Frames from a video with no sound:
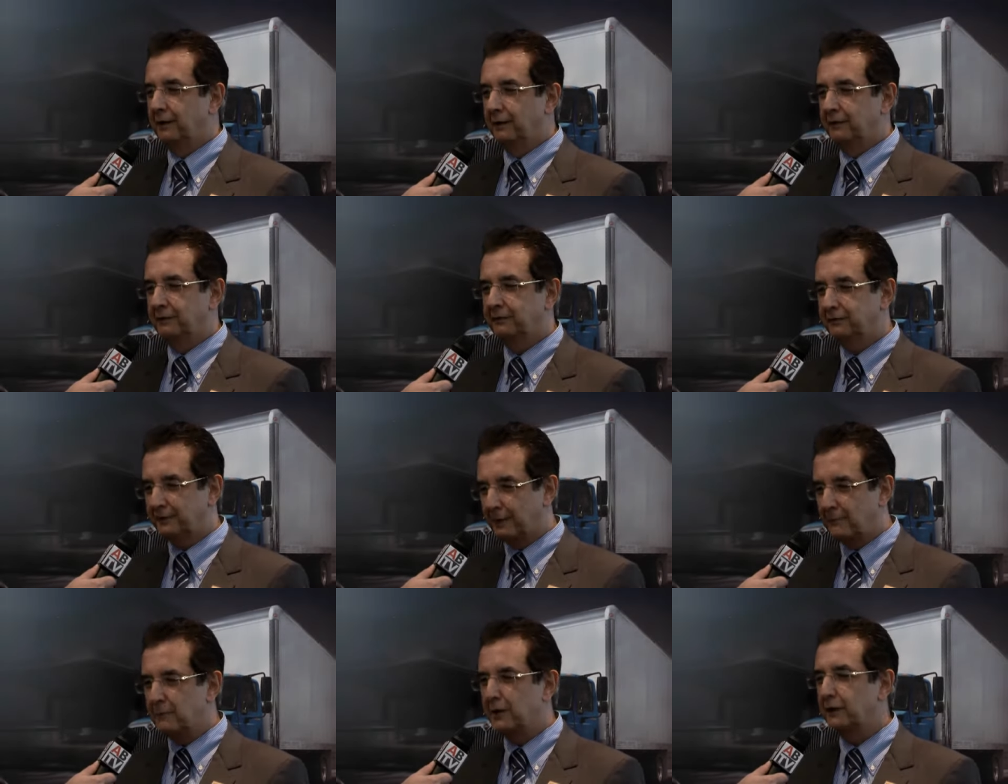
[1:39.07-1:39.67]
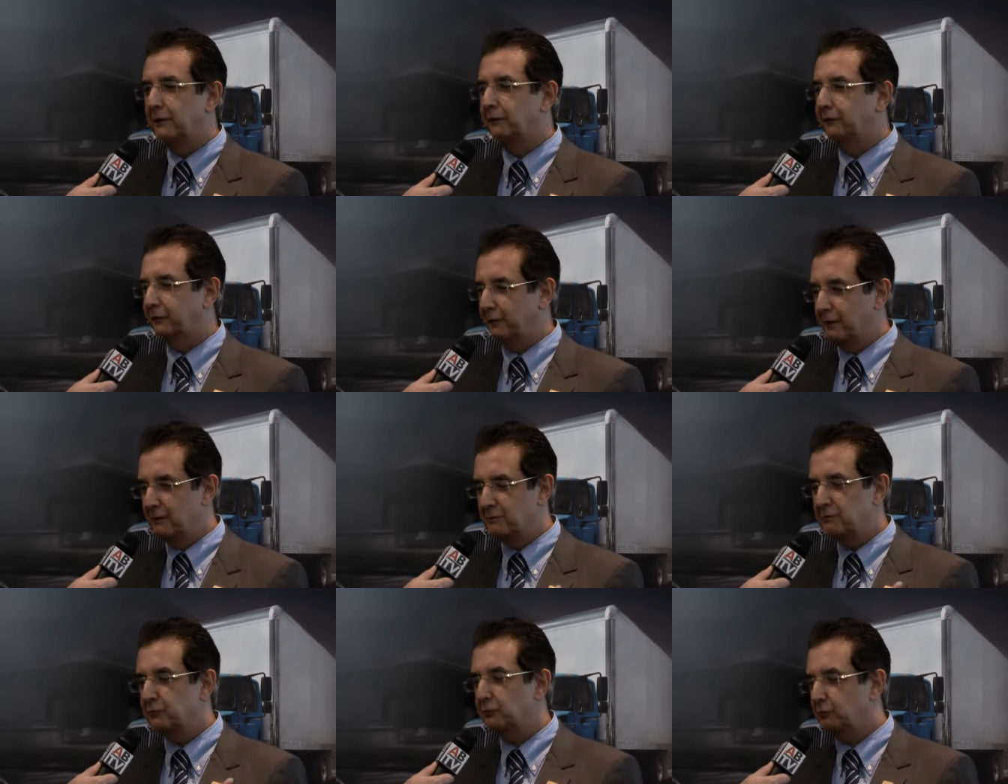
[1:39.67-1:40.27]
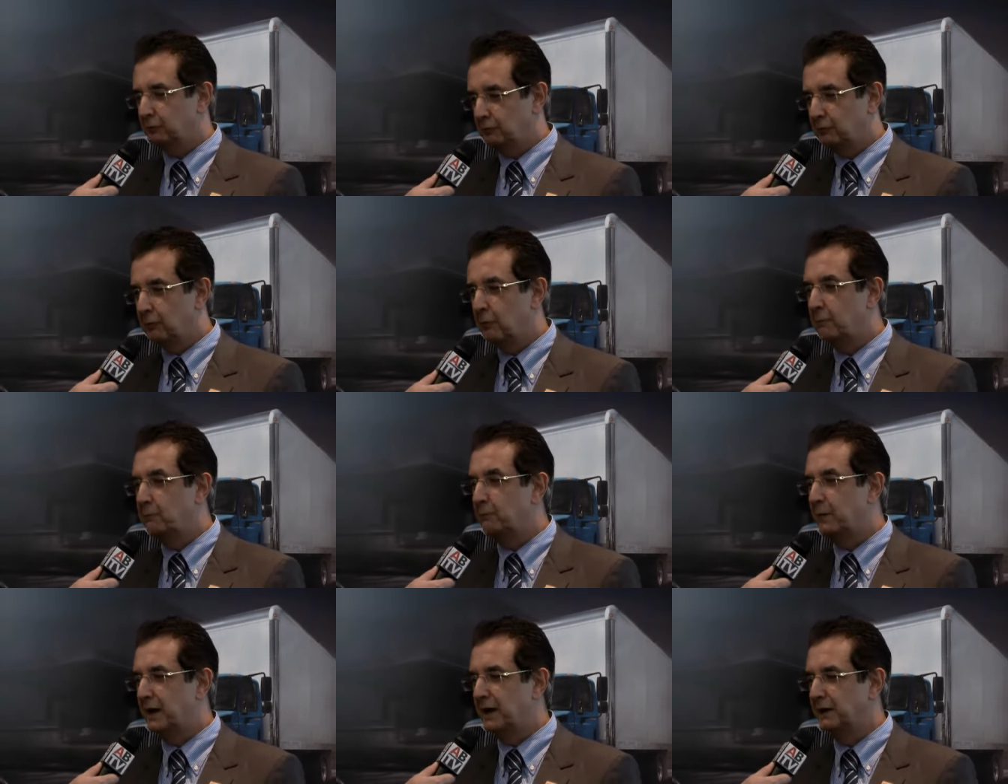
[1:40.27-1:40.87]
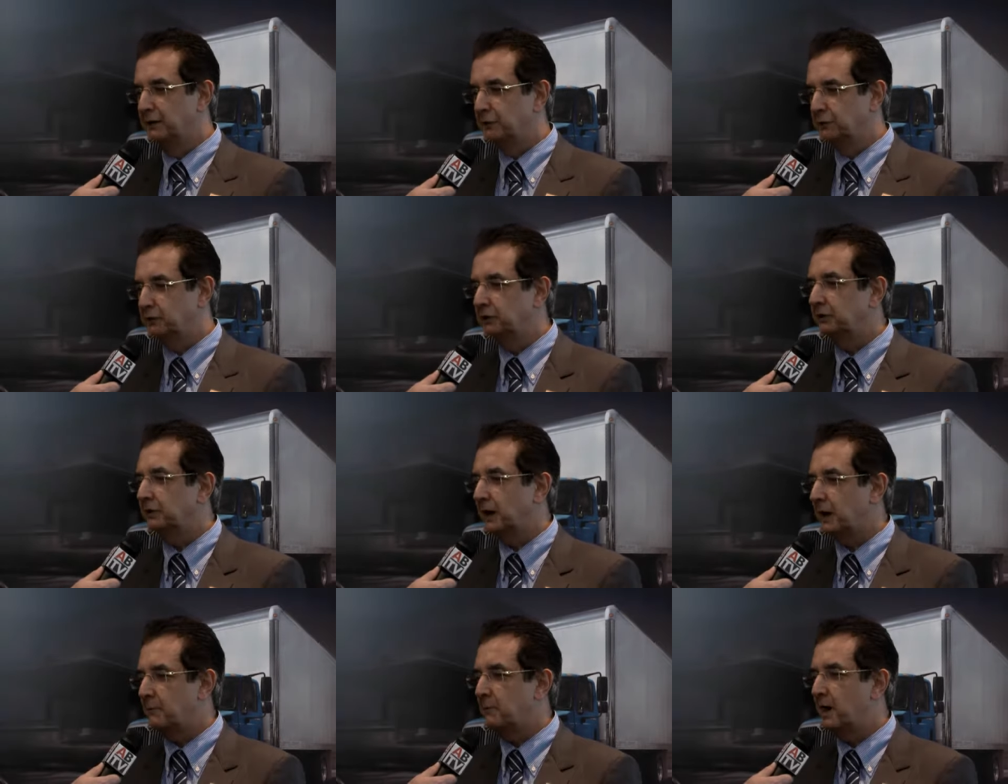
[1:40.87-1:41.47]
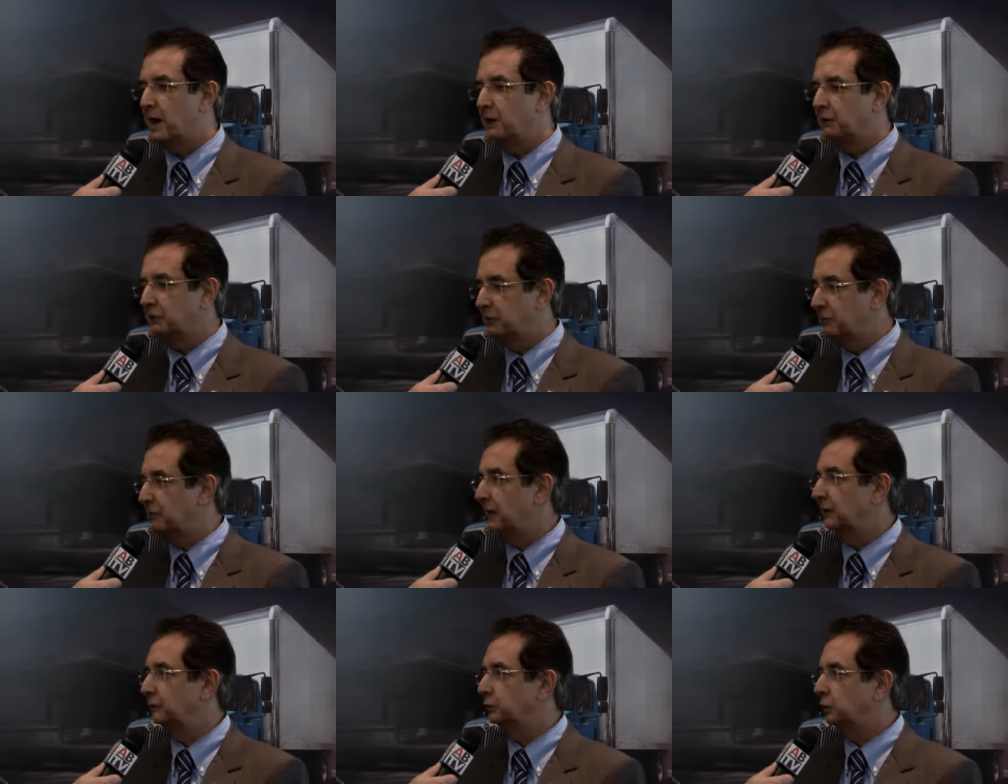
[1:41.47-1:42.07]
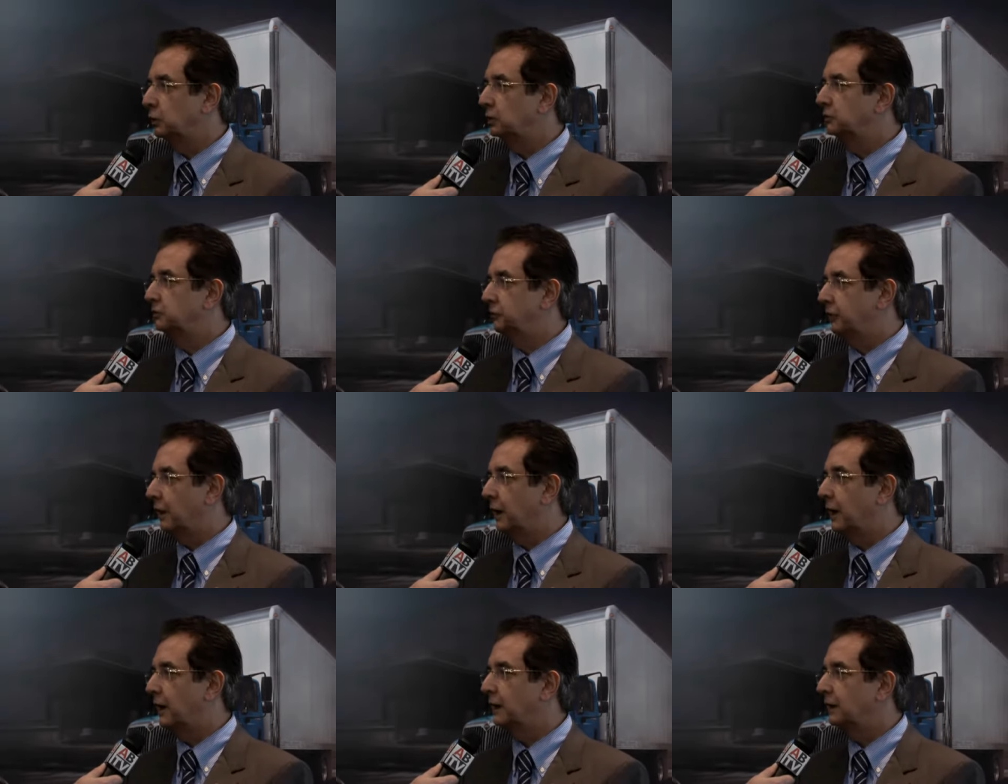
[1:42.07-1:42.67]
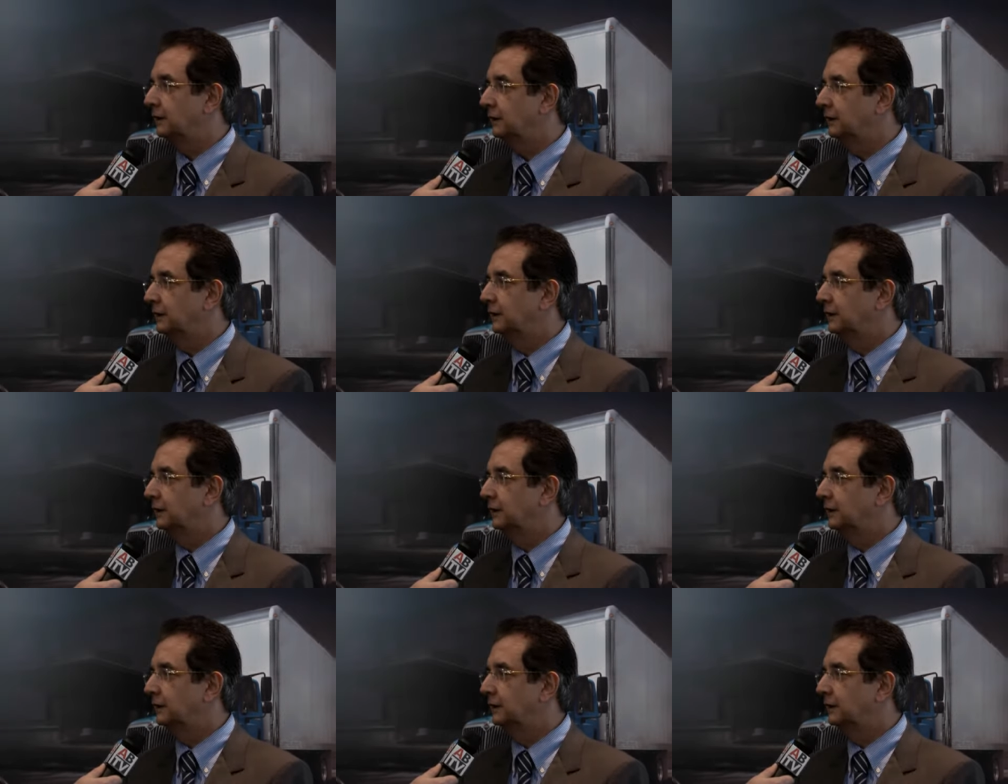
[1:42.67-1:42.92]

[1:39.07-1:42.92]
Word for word: estabelecermos o plano de trabalho que vai nortear